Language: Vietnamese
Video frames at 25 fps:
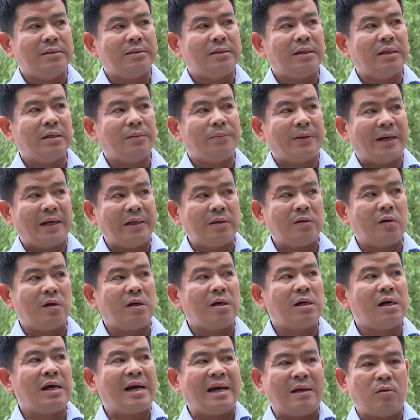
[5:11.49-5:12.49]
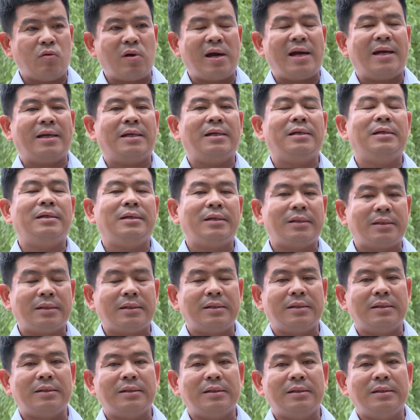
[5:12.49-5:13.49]
thì phải có hài hòa cái lợi ích.
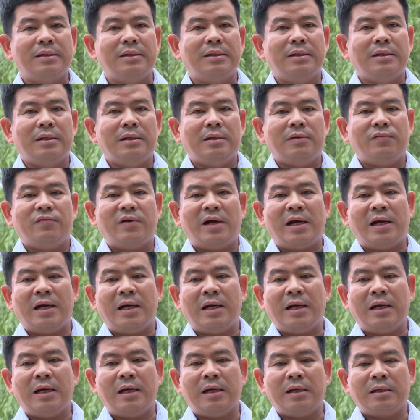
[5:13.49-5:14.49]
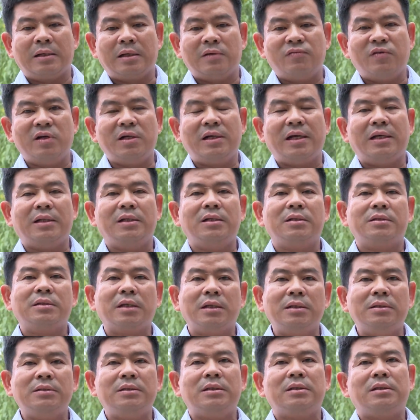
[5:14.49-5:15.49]
Và cái vấn đề thứ
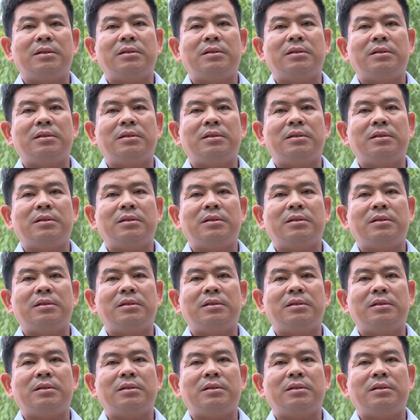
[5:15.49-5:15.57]
tư á,